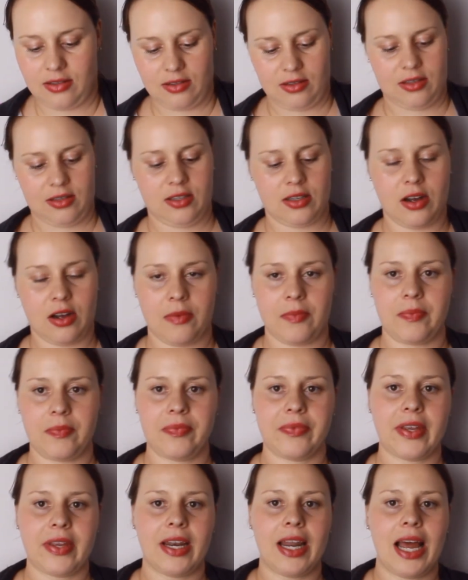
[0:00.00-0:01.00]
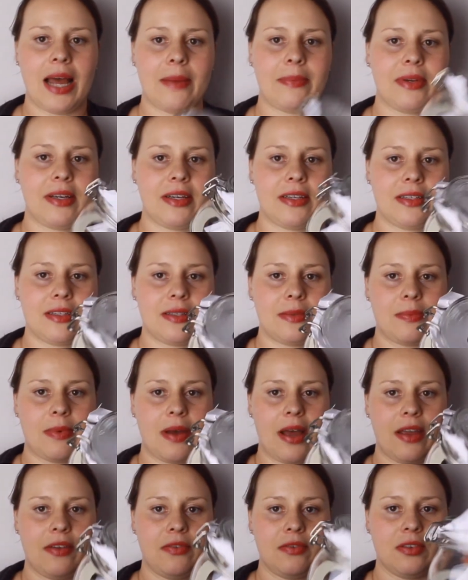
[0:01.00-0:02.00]
So, dann habe ich
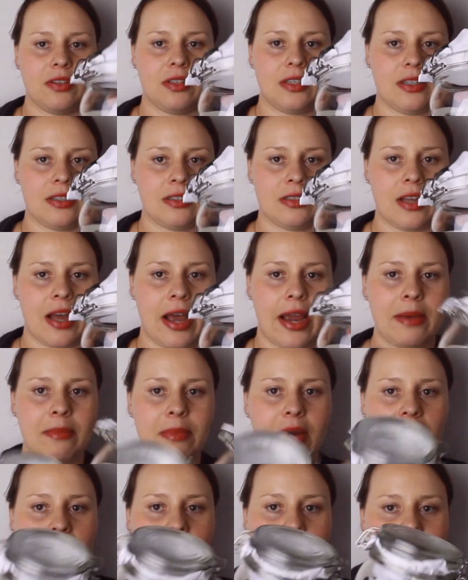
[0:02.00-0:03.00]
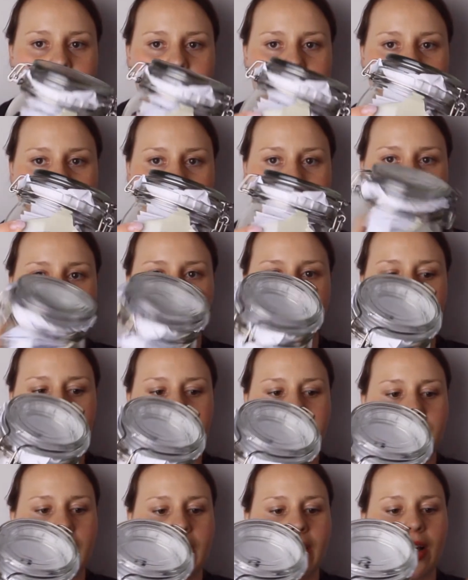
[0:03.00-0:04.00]
zwei von diesen Einmachgläsern
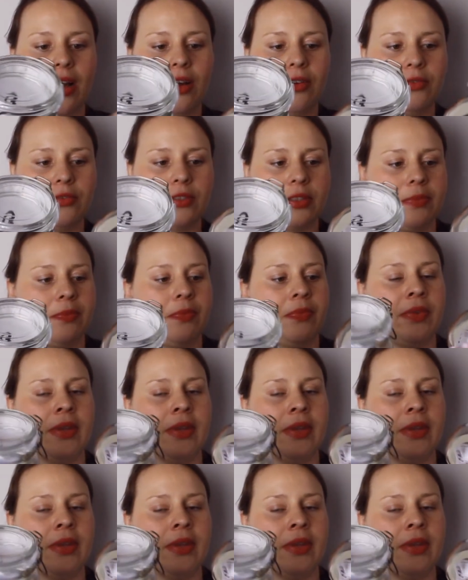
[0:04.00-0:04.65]
gekauft.